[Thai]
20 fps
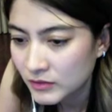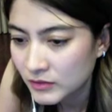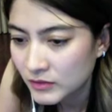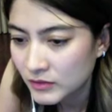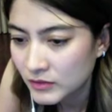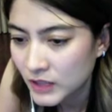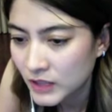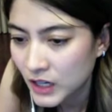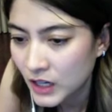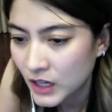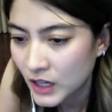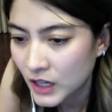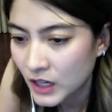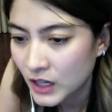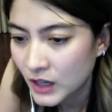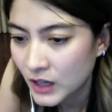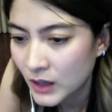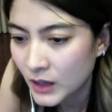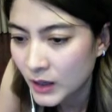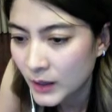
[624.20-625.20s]
เอ
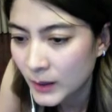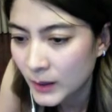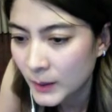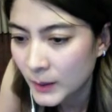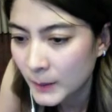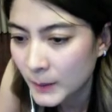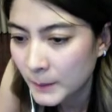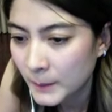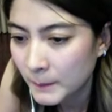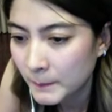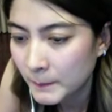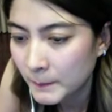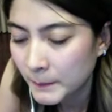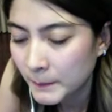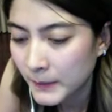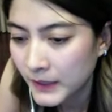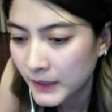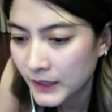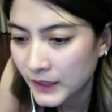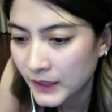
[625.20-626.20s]
อ
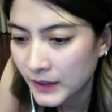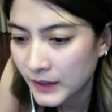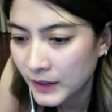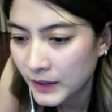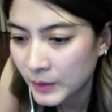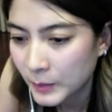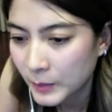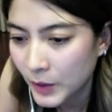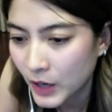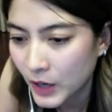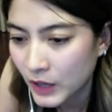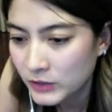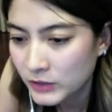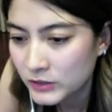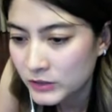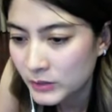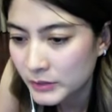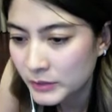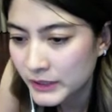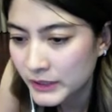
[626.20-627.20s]
บอกเอาส
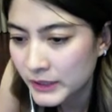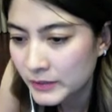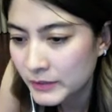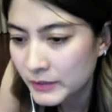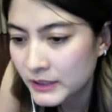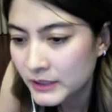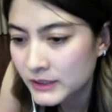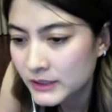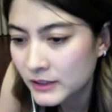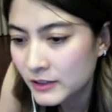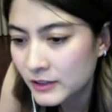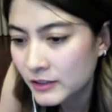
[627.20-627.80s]
มคิดมาโช